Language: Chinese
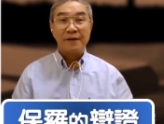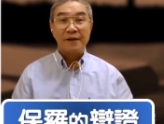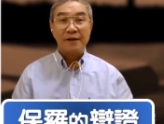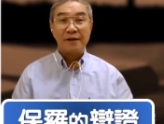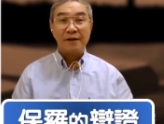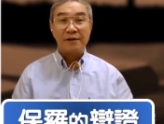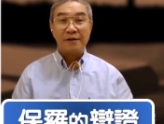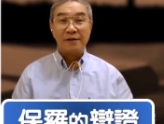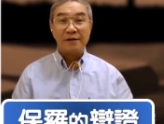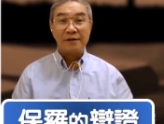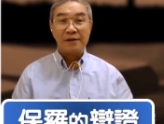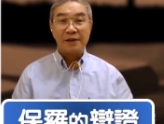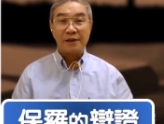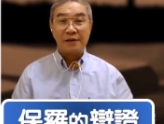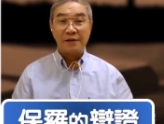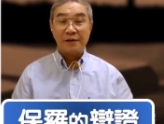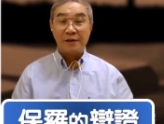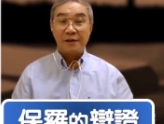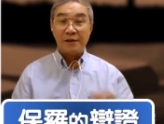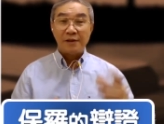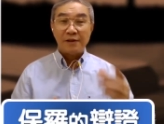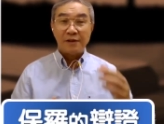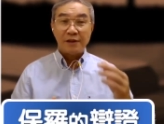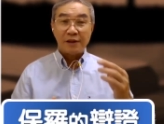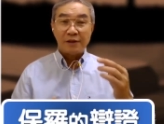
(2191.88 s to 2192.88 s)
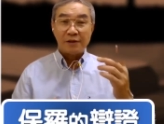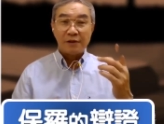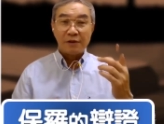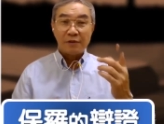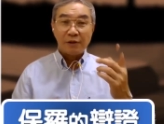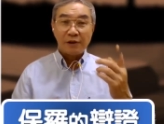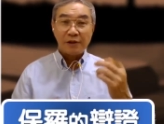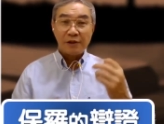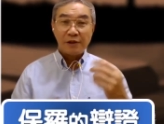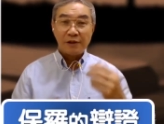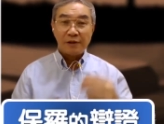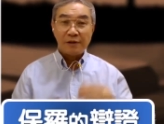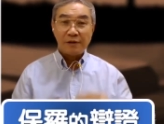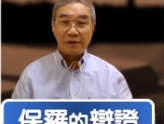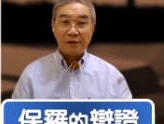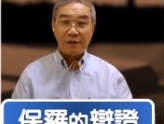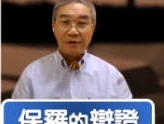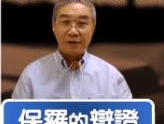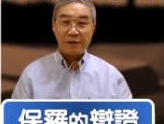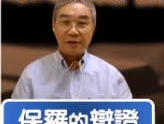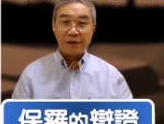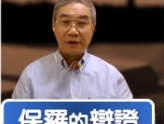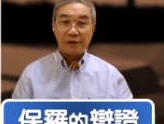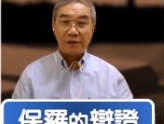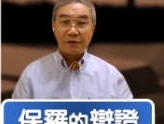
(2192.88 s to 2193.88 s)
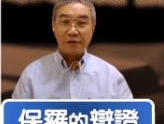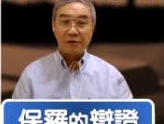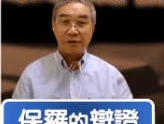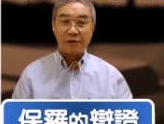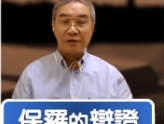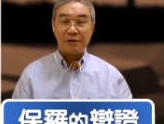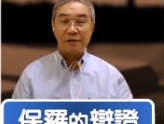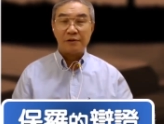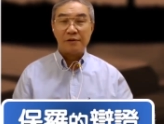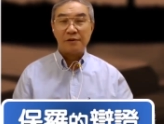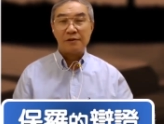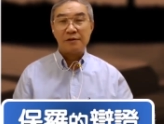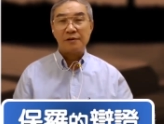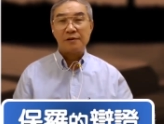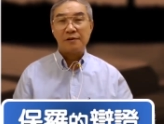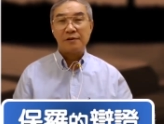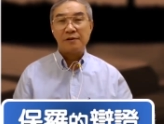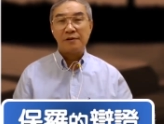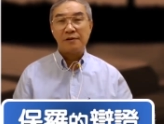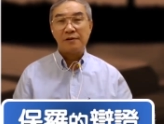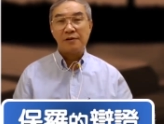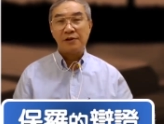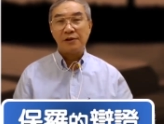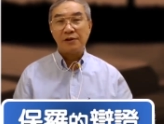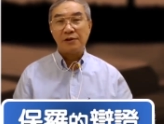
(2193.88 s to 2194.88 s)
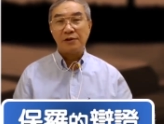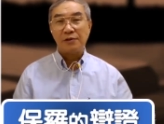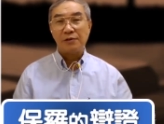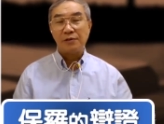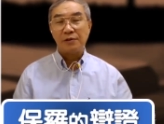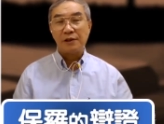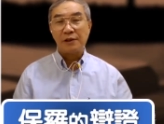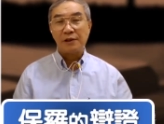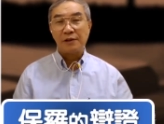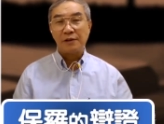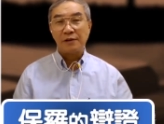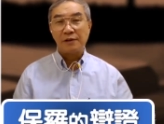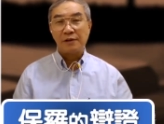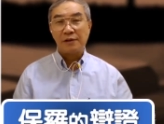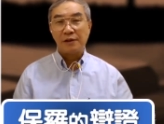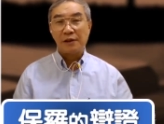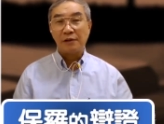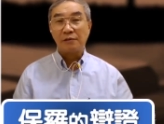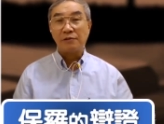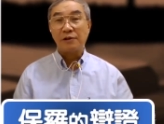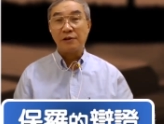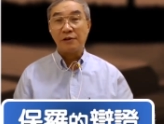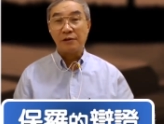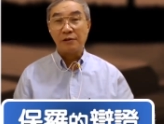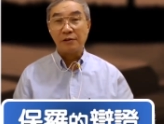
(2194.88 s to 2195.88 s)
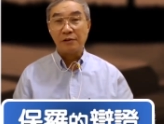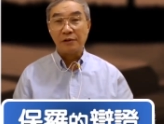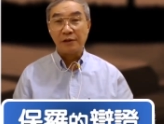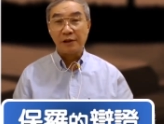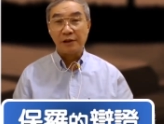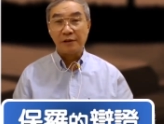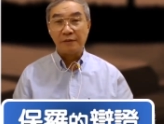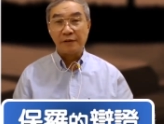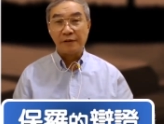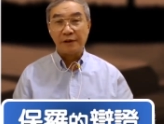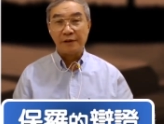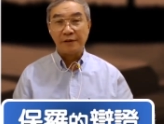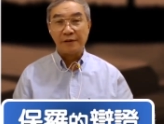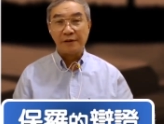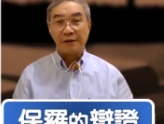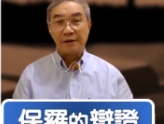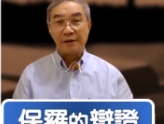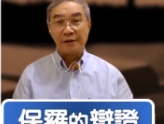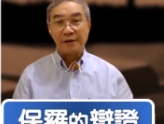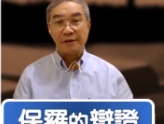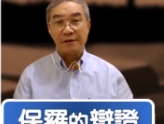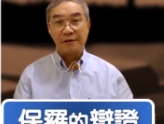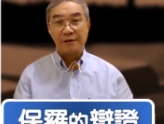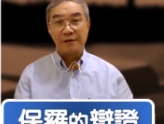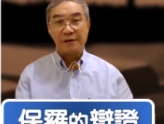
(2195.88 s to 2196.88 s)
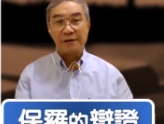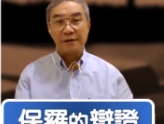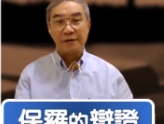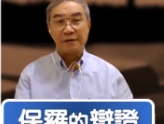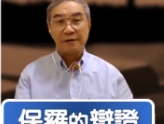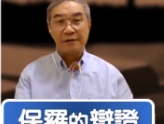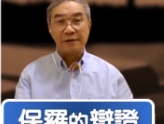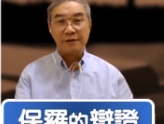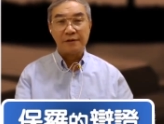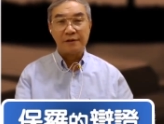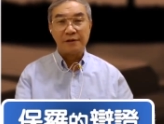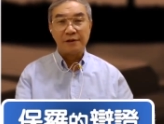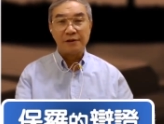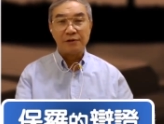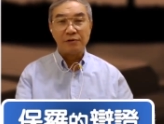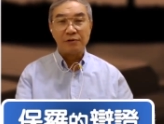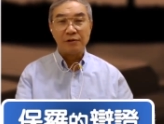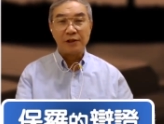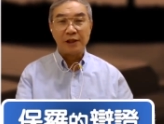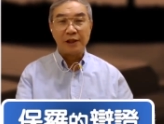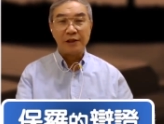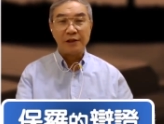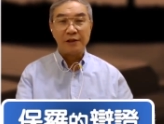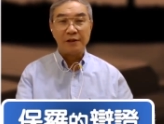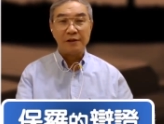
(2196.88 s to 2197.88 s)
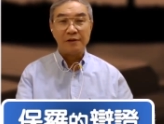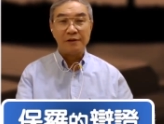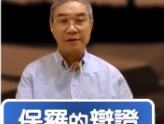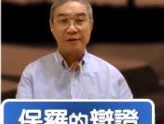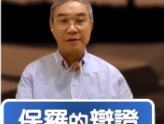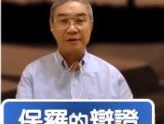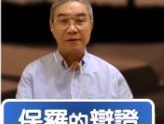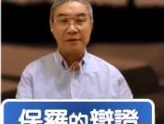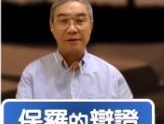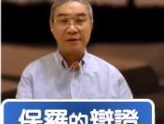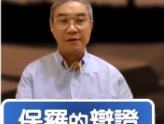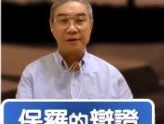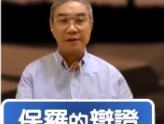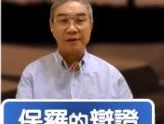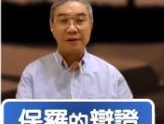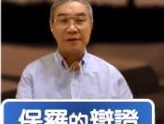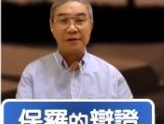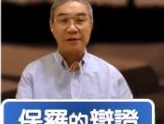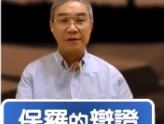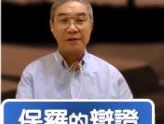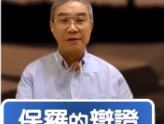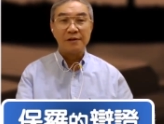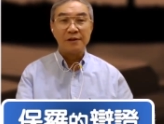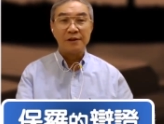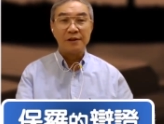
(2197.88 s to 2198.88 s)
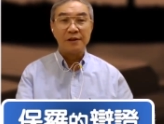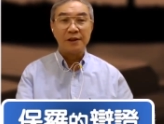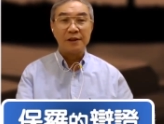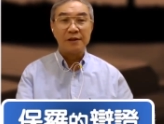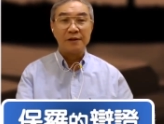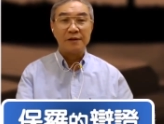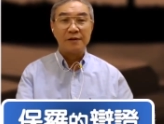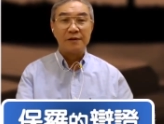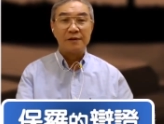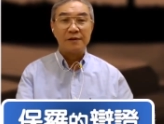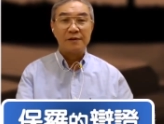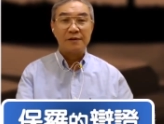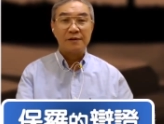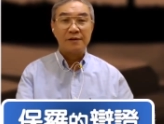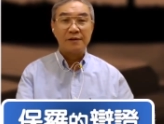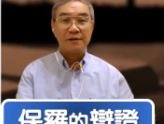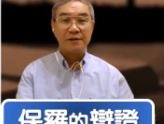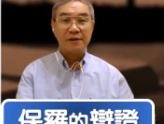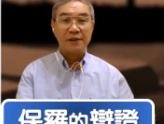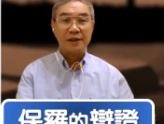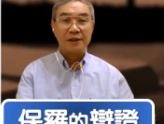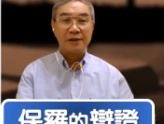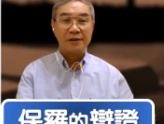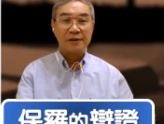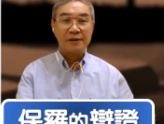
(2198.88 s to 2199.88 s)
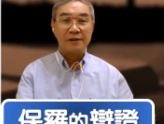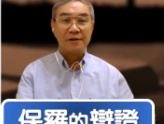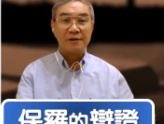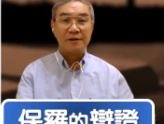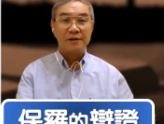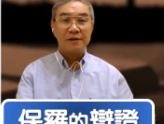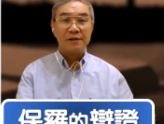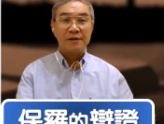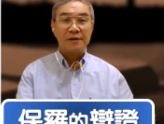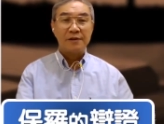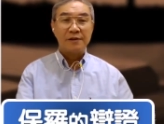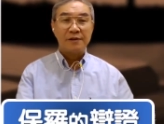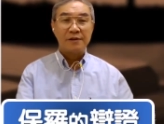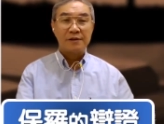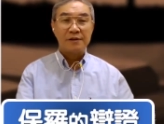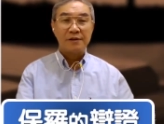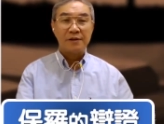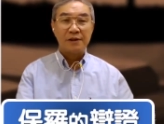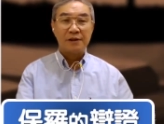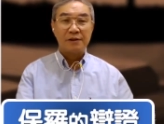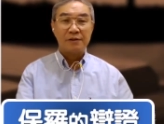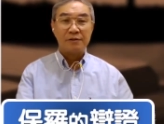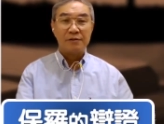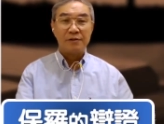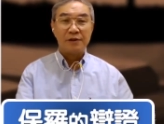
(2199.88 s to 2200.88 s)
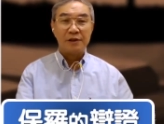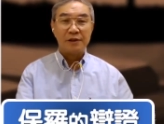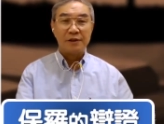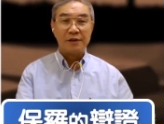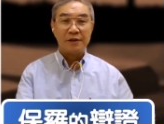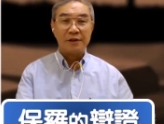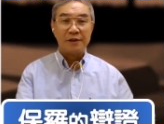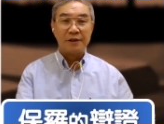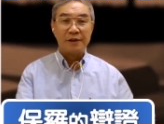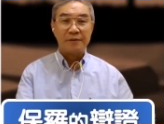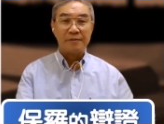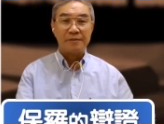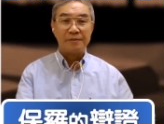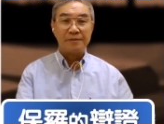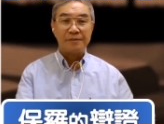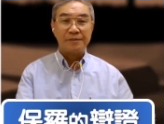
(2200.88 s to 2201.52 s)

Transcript: 啊，那那这个关键的日子呢，就是基督的道生肉身嘛，那个呃，基督来临的日子啊，这写在四章的四到五节啊。